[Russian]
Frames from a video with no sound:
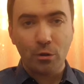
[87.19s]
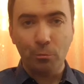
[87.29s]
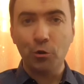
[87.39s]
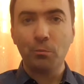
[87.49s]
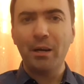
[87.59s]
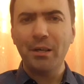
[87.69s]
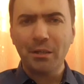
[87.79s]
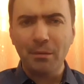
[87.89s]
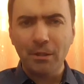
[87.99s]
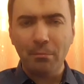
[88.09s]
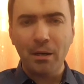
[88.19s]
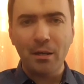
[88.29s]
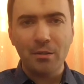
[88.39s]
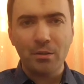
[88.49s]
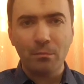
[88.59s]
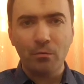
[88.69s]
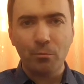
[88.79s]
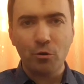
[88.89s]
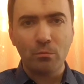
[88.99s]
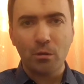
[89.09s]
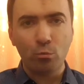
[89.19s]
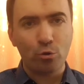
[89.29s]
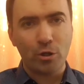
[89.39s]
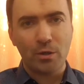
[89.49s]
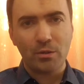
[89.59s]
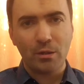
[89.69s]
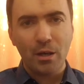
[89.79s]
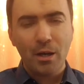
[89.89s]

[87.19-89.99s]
ты будешь болеть какими-то болезнями. В общем, это ужасно.